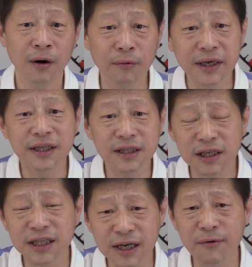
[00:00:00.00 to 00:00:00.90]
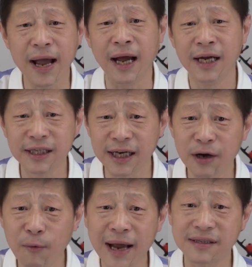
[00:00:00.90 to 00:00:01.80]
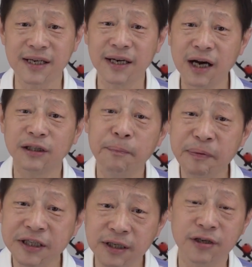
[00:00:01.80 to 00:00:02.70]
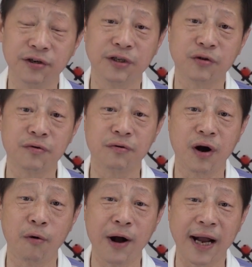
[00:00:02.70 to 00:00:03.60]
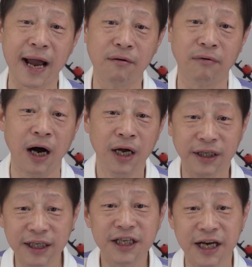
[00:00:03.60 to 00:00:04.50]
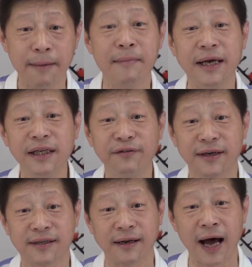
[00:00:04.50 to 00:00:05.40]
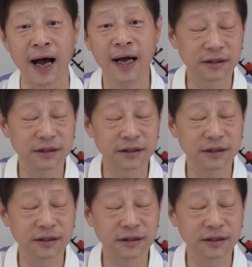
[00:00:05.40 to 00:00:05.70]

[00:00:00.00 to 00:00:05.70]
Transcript: 问题是境外现在外资银行都不接受你中共高官开户，你的钱没地方存了。